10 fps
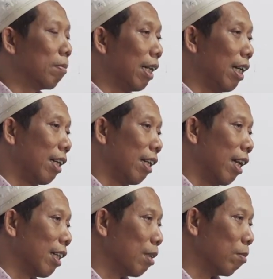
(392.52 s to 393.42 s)
apa?
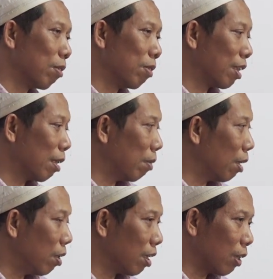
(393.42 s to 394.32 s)
Lillahi ma fis
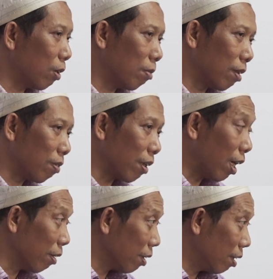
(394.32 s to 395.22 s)
samawati wa ma fil
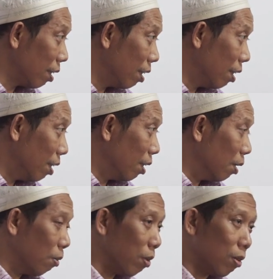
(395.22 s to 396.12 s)
ard.
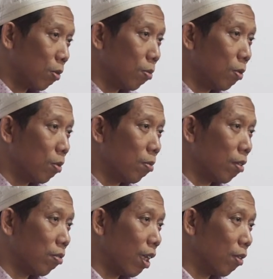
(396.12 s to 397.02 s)
Wa in tubdu ma
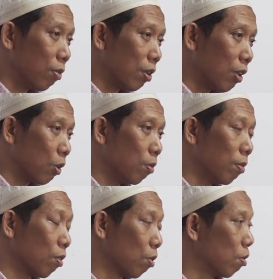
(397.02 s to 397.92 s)
fi anfusikum
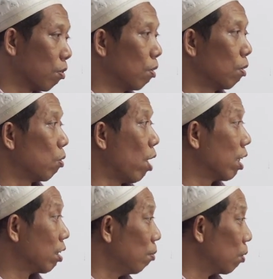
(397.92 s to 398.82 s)
aw tukhfuhu
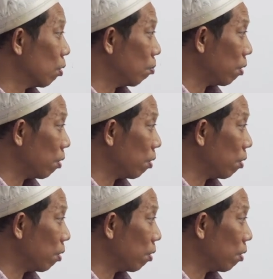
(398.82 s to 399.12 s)
yuhasibukum